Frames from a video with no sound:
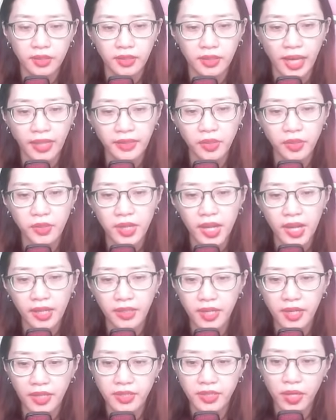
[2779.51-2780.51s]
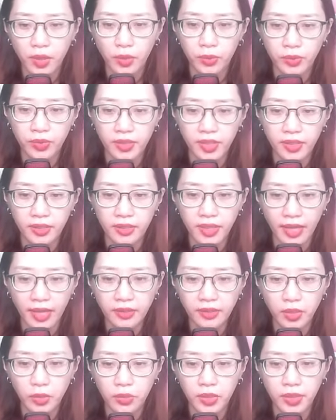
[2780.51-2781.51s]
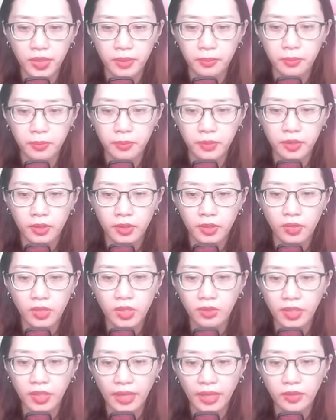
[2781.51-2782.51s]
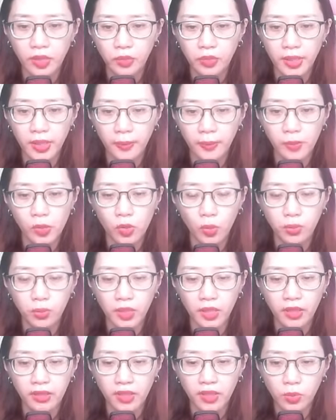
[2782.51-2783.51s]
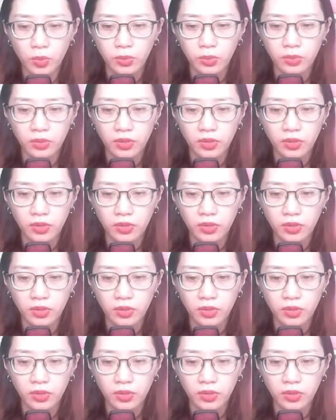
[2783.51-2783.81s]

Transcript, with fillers: Tả tiểu đa gãi đầu nhìn tả tiểu niệm, nhưng tả tiểu niệm cũng ngây ngốc.